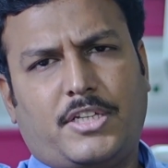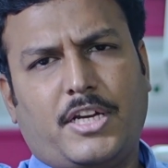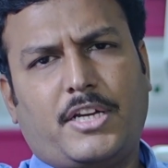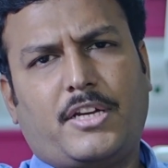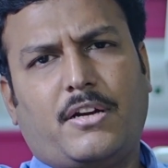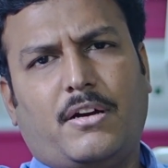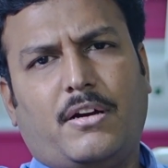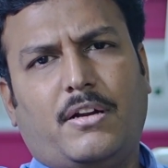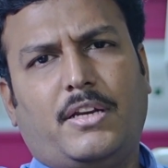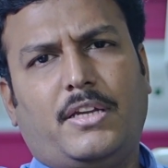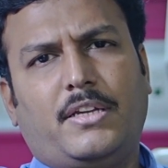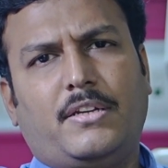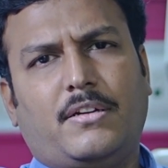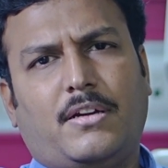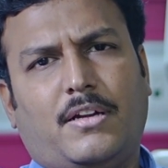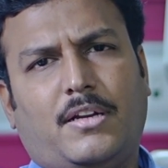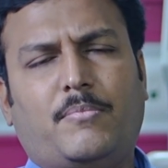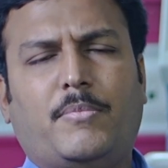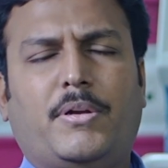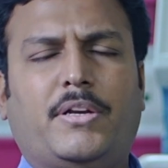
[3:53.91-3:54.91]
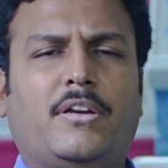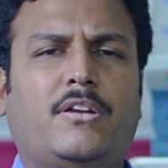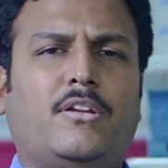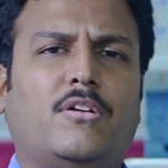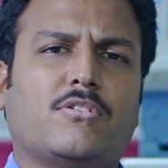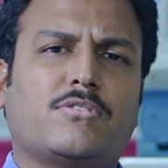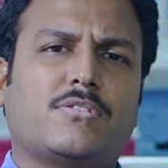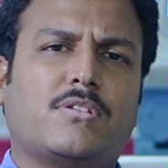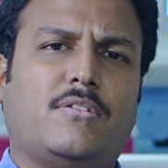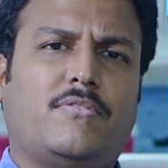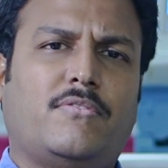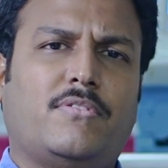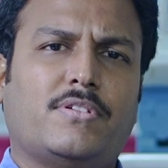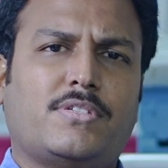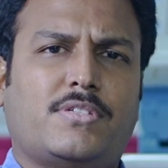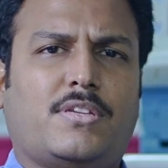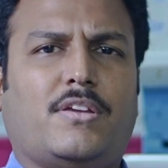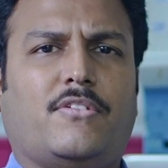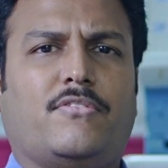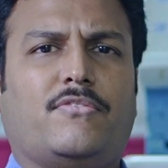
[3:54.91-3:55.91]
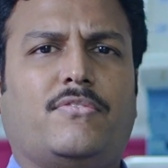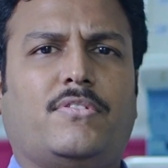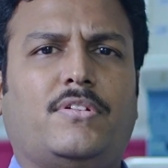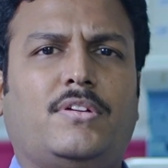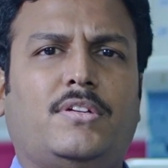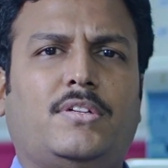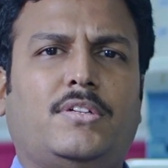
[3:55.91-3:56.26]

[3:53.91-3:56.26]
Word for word: செக் ஏர்லி அண்ட் மெயின்டைன் யோர் செல் சேஃப்